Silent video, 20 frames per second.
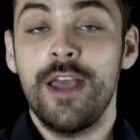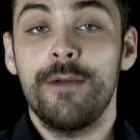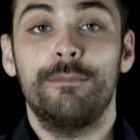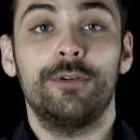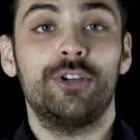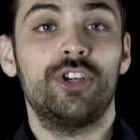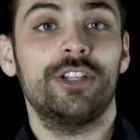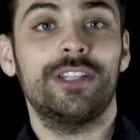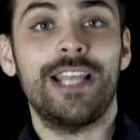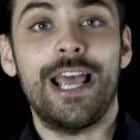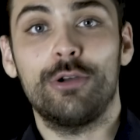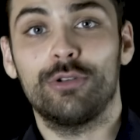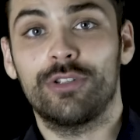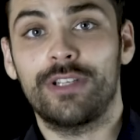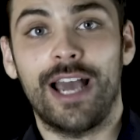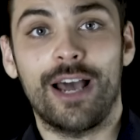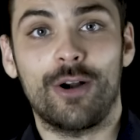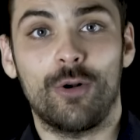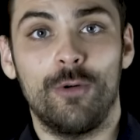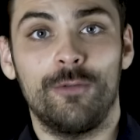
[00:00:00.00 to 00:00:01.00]
почитают
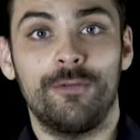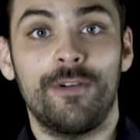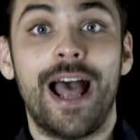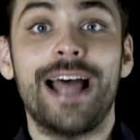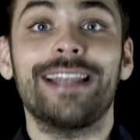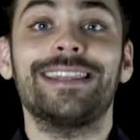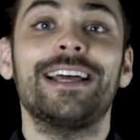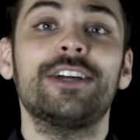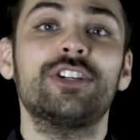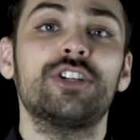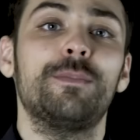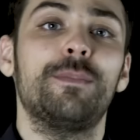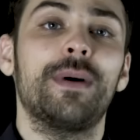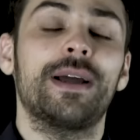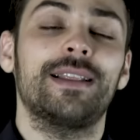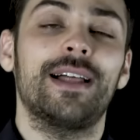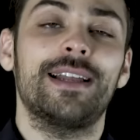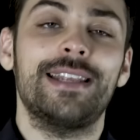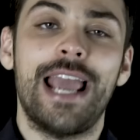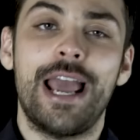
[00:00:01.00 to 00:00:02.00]
коров, а также
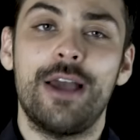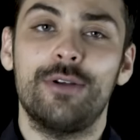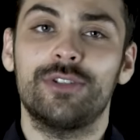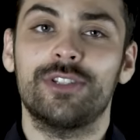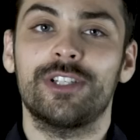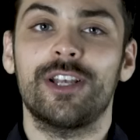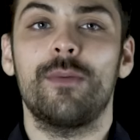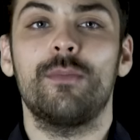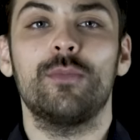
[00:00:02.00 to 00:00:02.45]
поклоняются